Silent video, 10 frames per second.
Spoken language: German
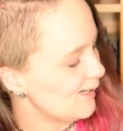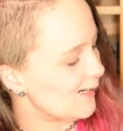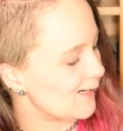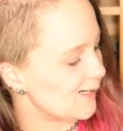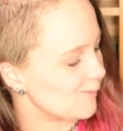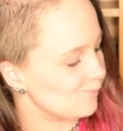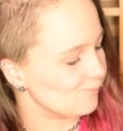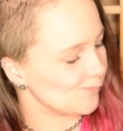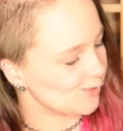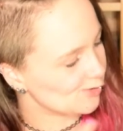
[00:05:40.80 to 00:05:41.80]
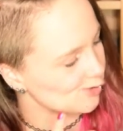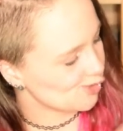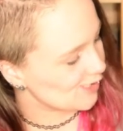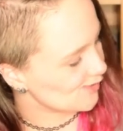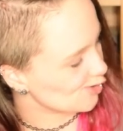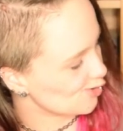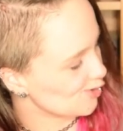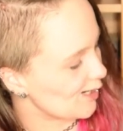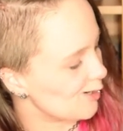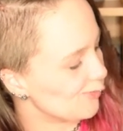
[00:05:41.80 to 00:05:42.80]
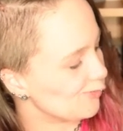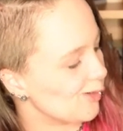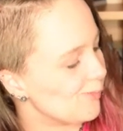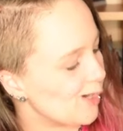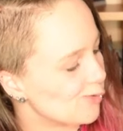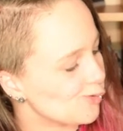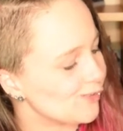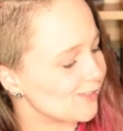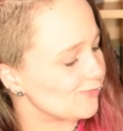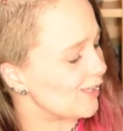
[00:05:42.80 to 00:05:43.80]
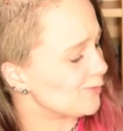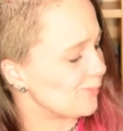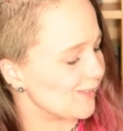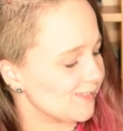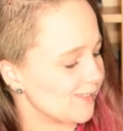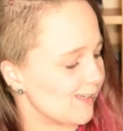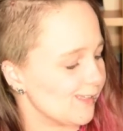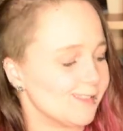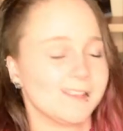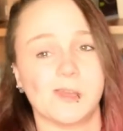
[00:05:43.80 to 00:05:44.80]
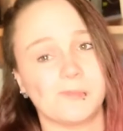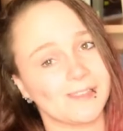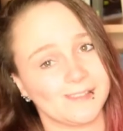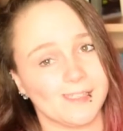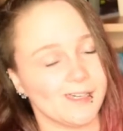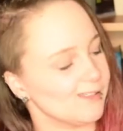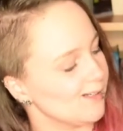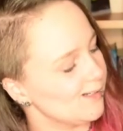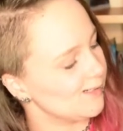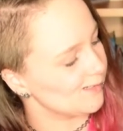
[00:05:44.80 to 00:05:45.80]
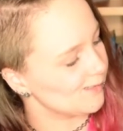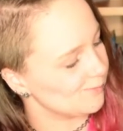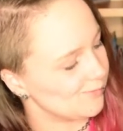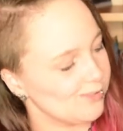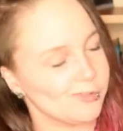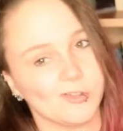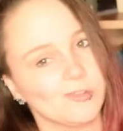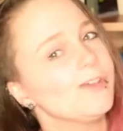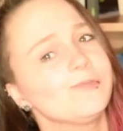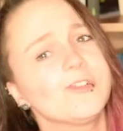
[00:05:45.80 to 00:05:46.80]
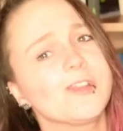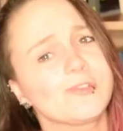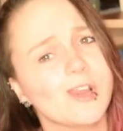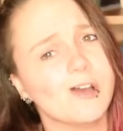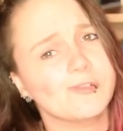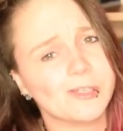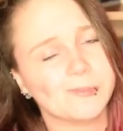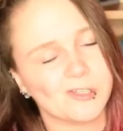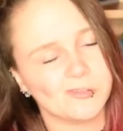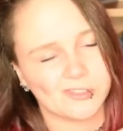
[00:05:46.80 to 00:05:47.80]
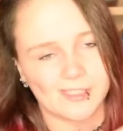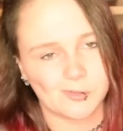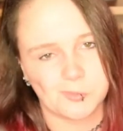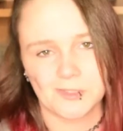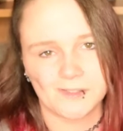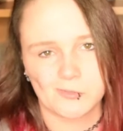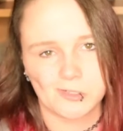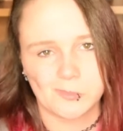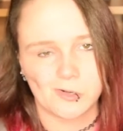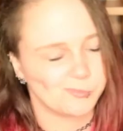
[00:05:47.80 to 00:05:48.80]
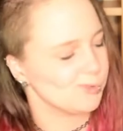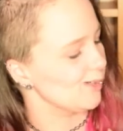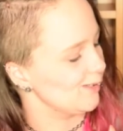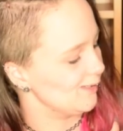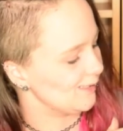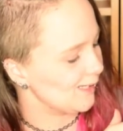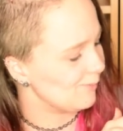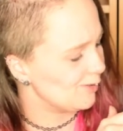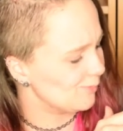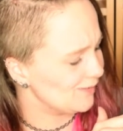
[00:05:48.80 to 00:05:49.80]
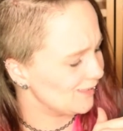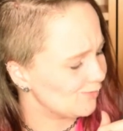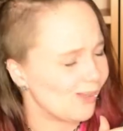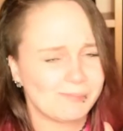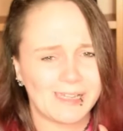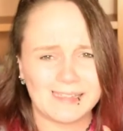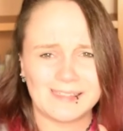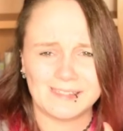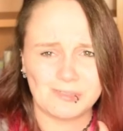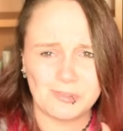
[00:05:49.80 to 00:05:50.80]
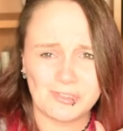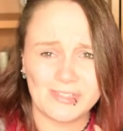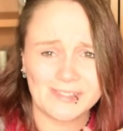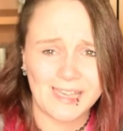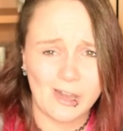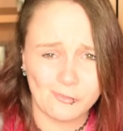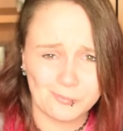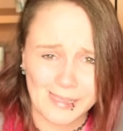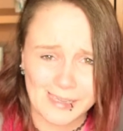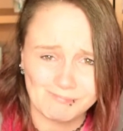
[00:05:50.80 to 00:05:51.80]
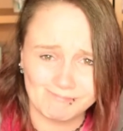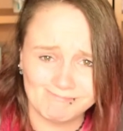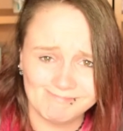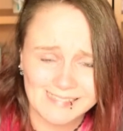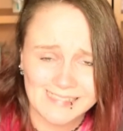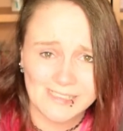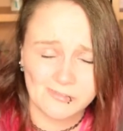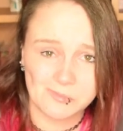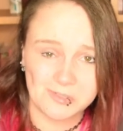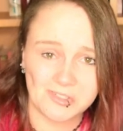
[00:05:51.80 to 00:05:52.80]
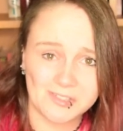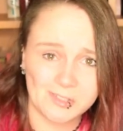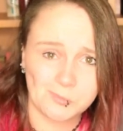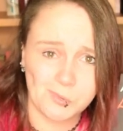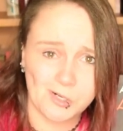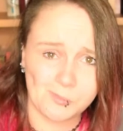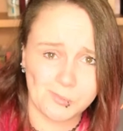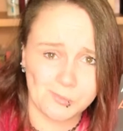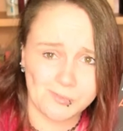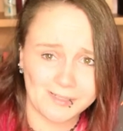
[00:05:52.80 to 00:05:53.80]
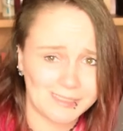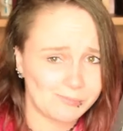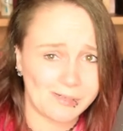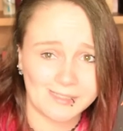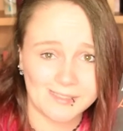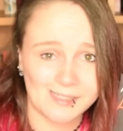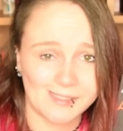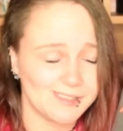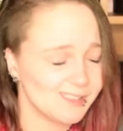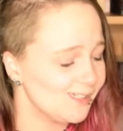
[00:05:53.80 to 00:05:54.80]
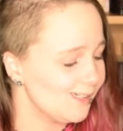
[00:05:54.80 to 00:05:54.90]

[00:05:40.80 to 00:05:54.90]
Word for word: Ähm, und hier unten steht es auch schon drauf, vom Autor des Weltbestsellers der Marsianer. Ähm, hier ist noch so ein wundervoller Aufkleber drauf. Ich hasse übrigens Aufkleber auf Büchern, ne? Die kann man immer nicht so abkratzen, die müssen da drauf bleiben. Weil man sonst das Buch kaputt macht. Ich mag das gar nicht.